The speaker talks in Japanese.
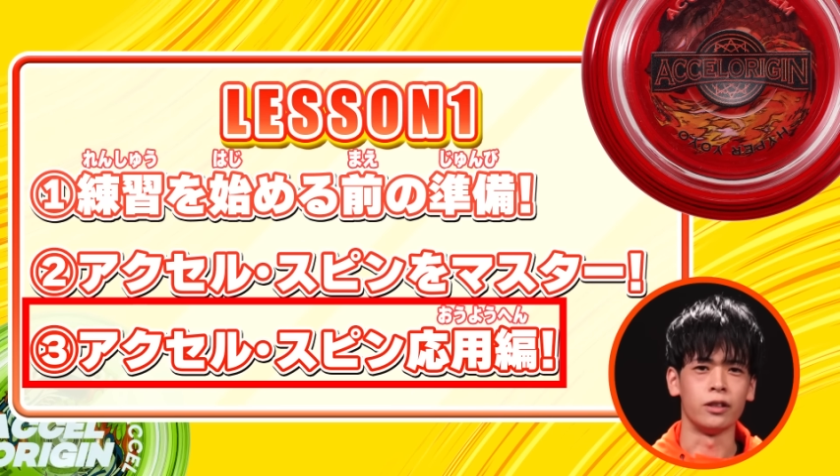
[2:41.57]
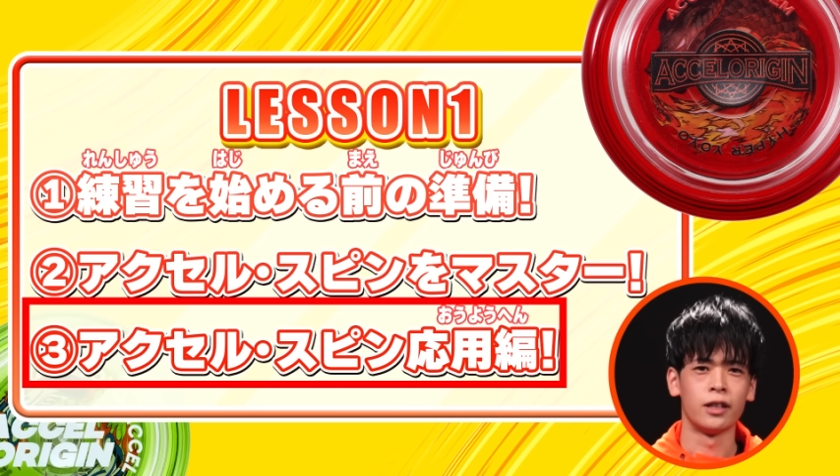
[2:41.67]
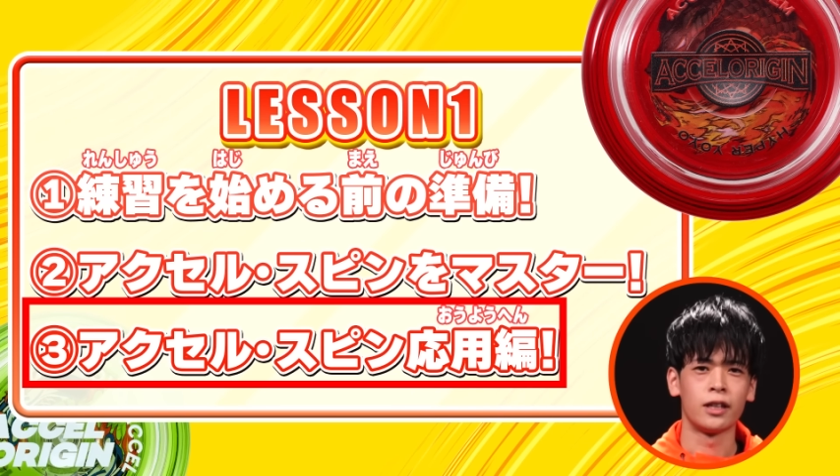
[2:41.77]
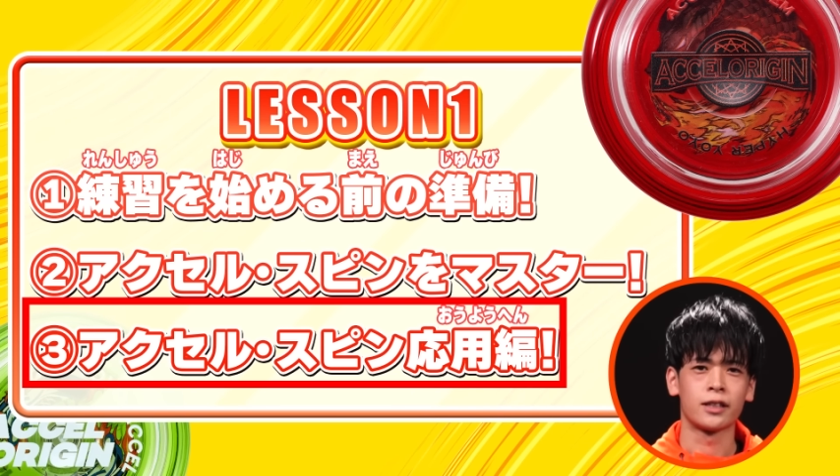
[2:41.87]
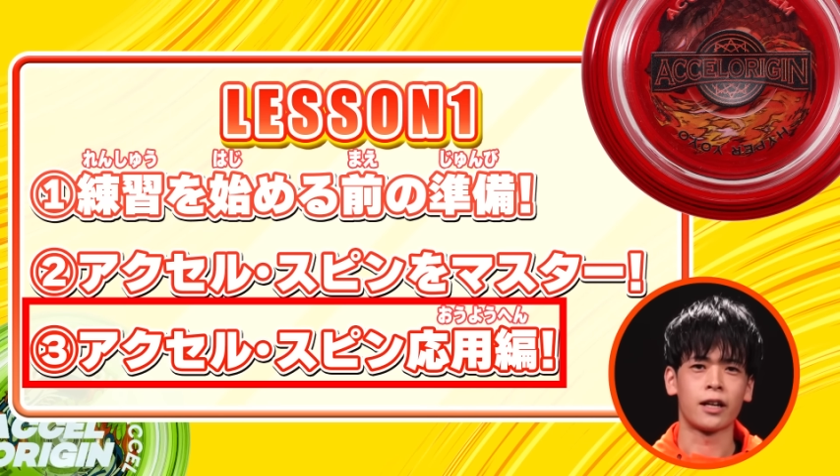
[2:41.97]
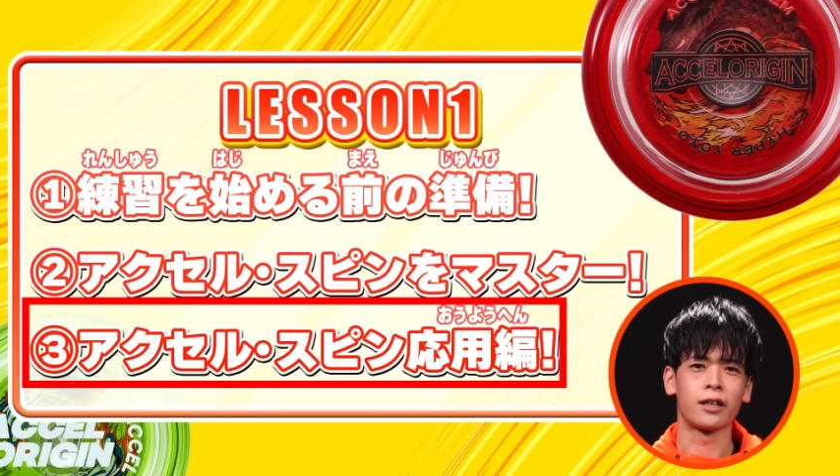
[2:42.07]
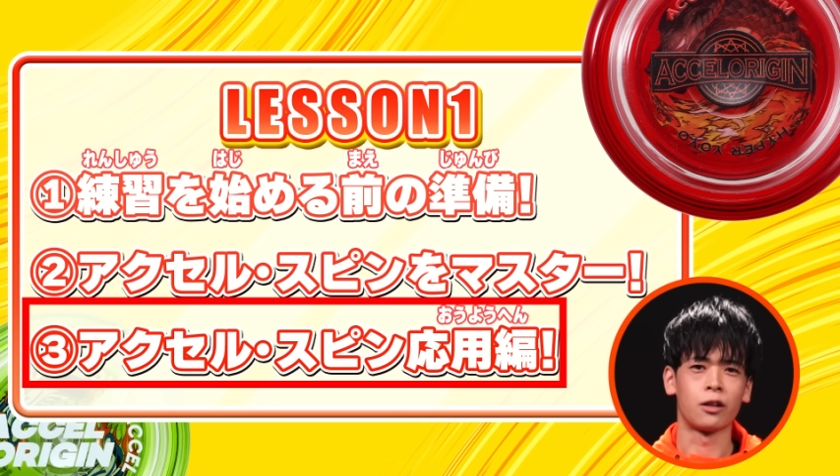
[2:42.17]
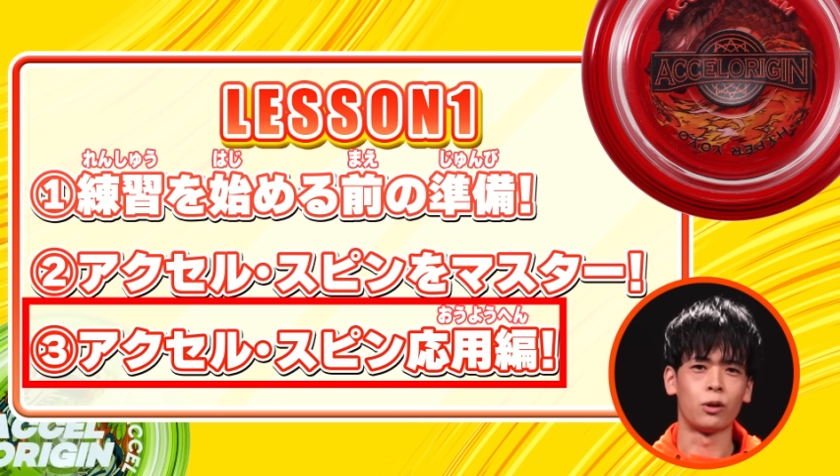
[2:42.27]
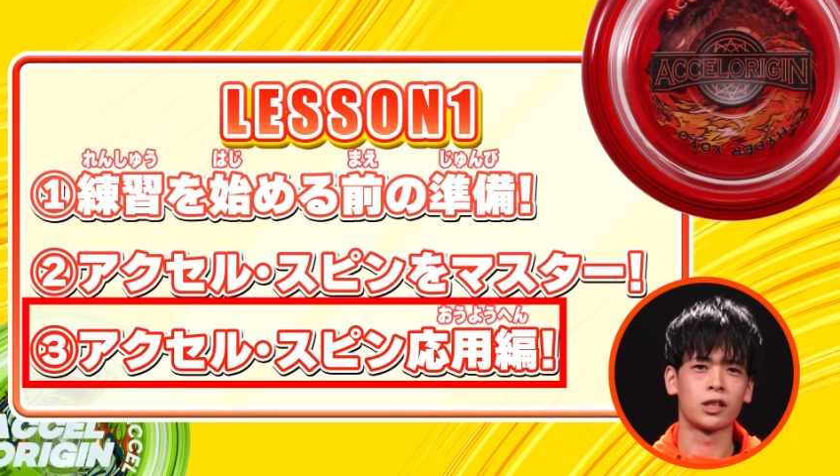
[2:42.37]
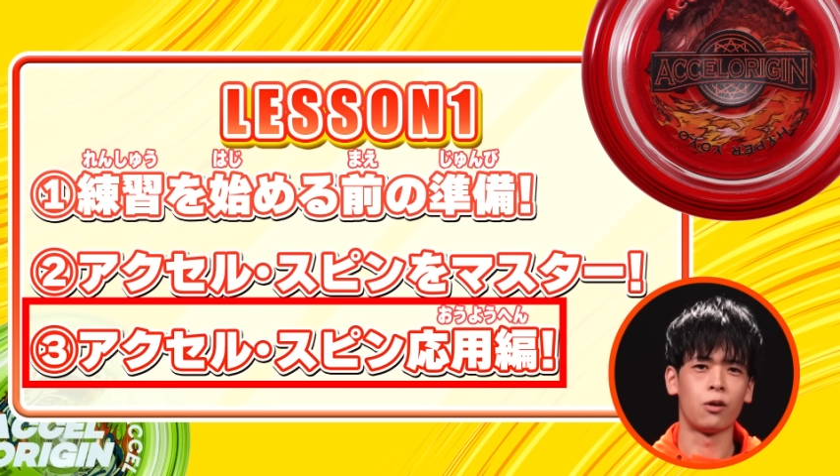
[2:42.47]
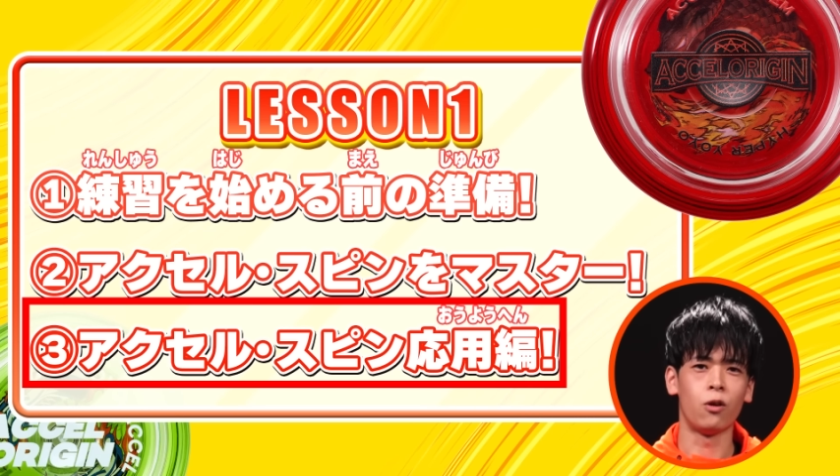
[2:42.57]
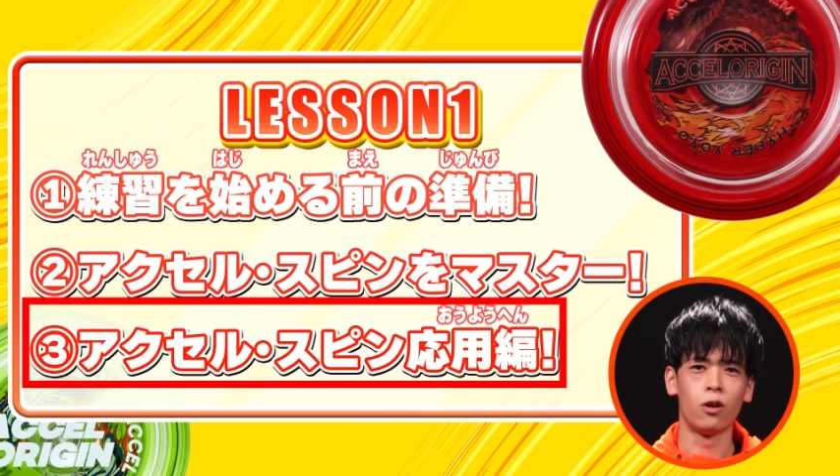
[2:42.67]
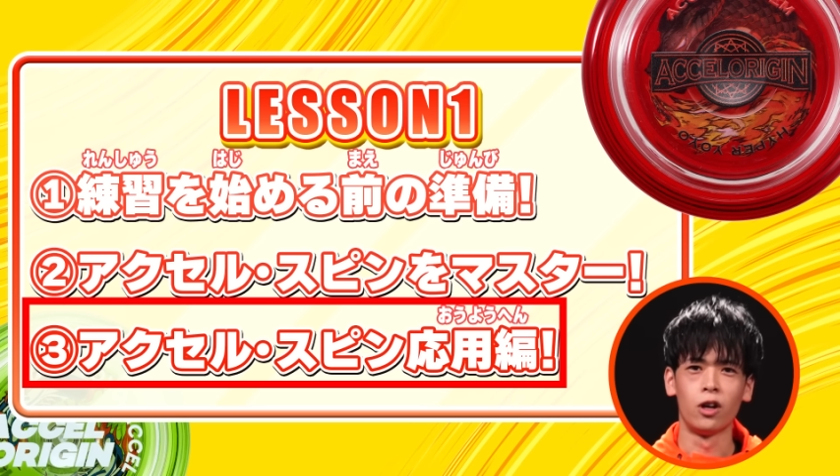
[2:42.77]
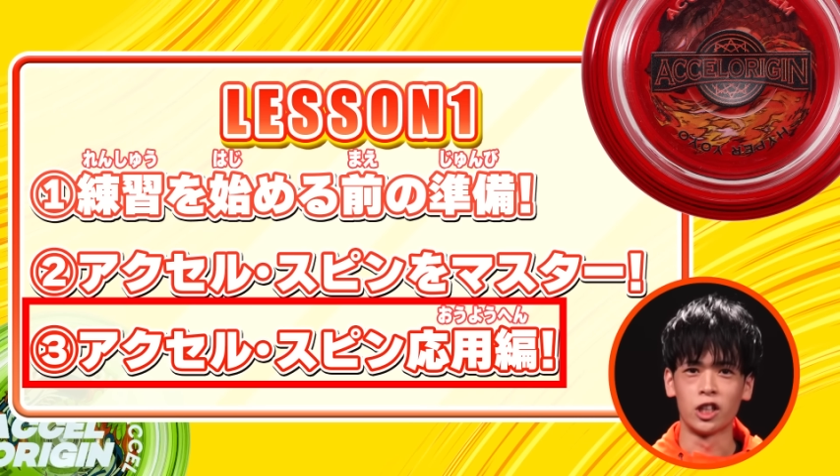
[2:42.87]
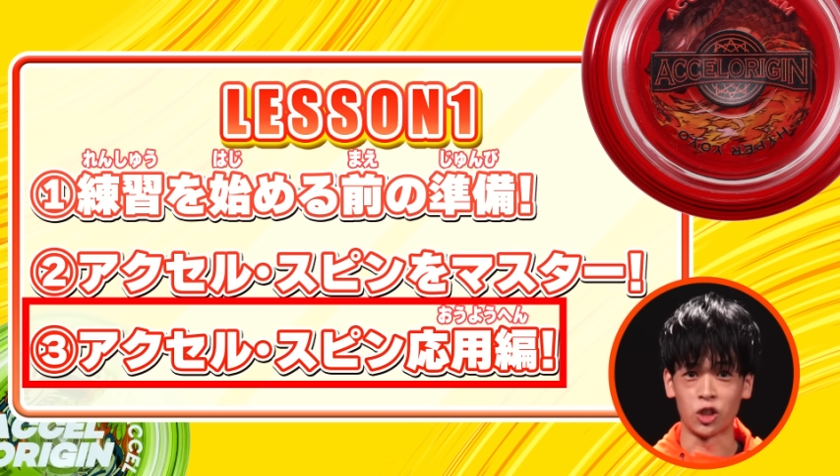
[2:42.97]
くさらなる技を
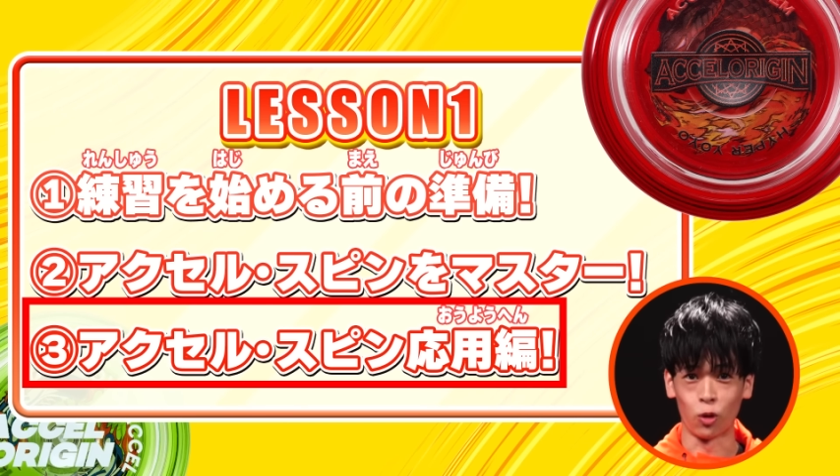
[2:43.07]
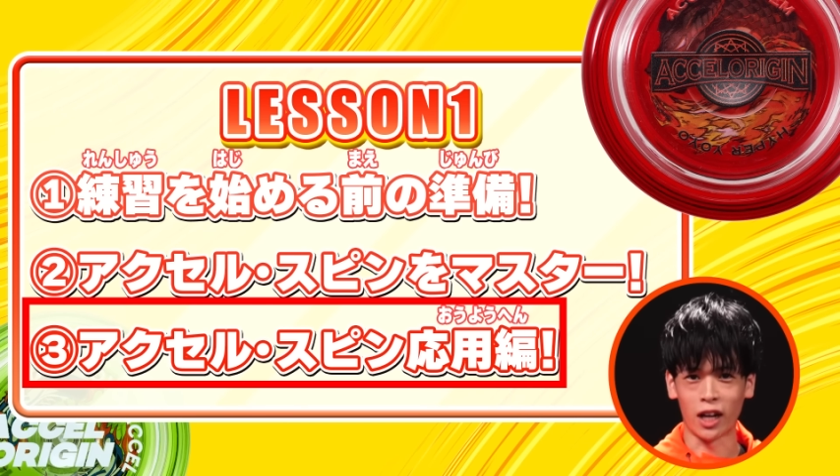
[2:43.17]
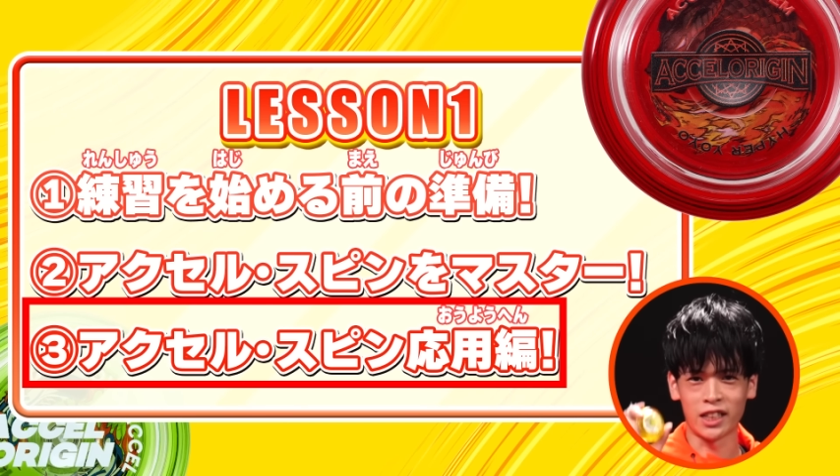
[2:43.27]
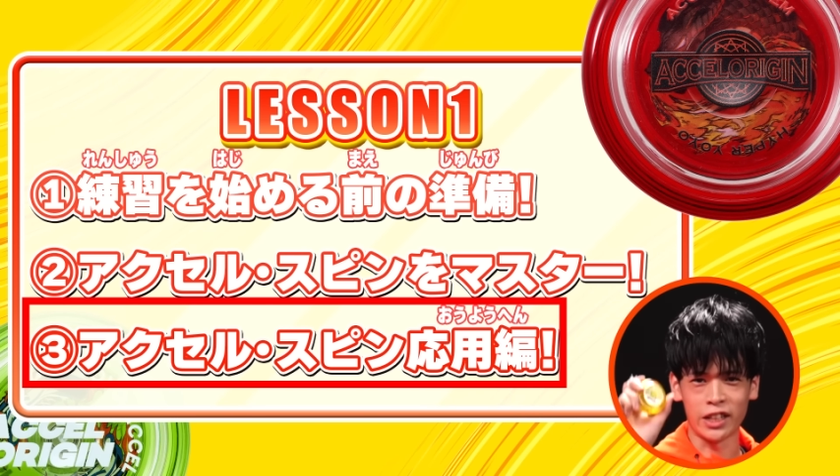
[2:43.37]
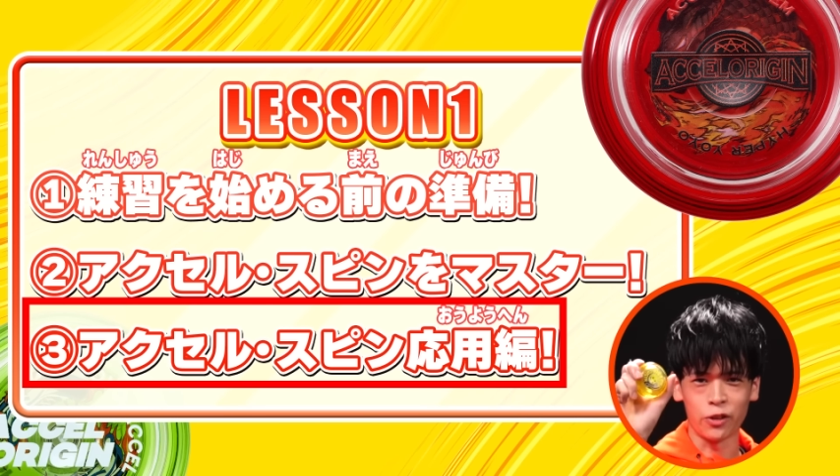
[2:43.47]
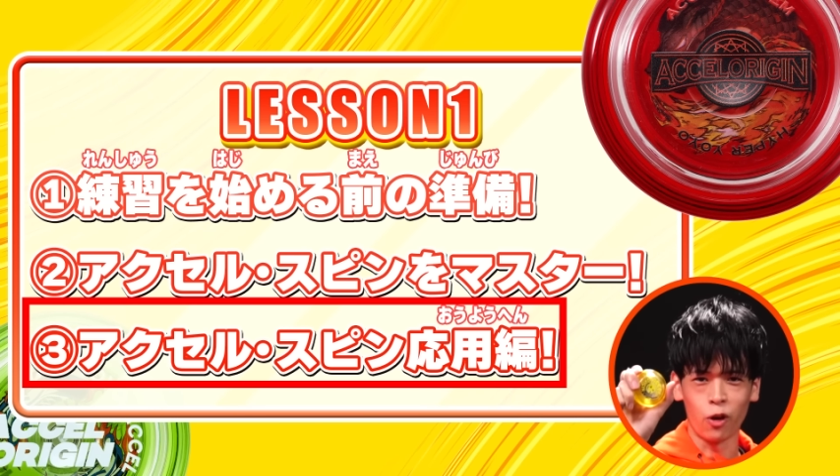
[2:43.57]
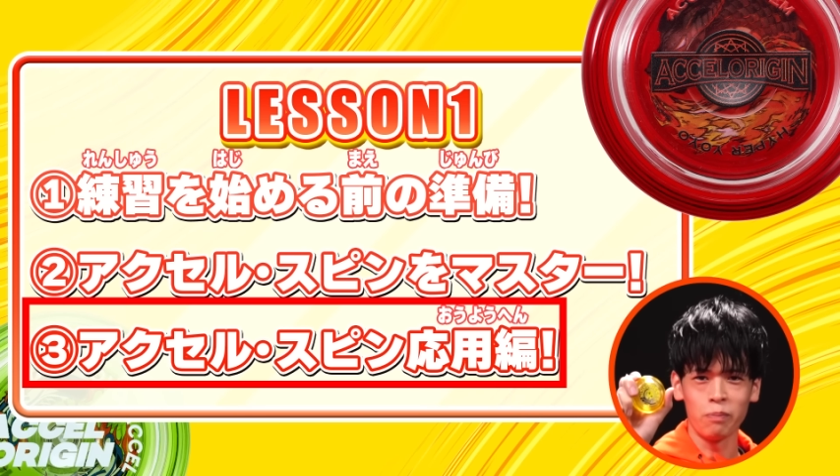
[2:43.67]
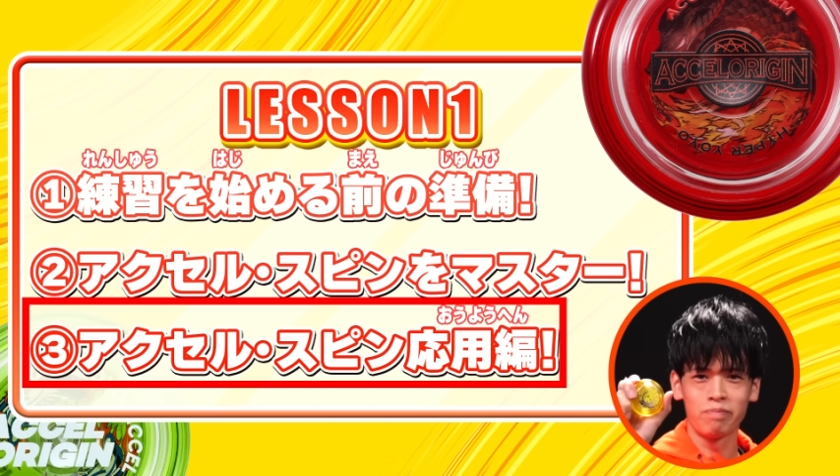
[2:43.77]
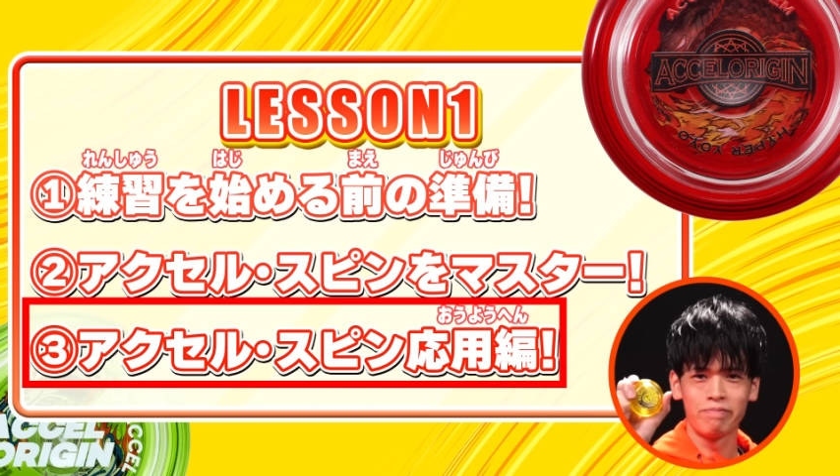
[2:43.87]
紹介していくよ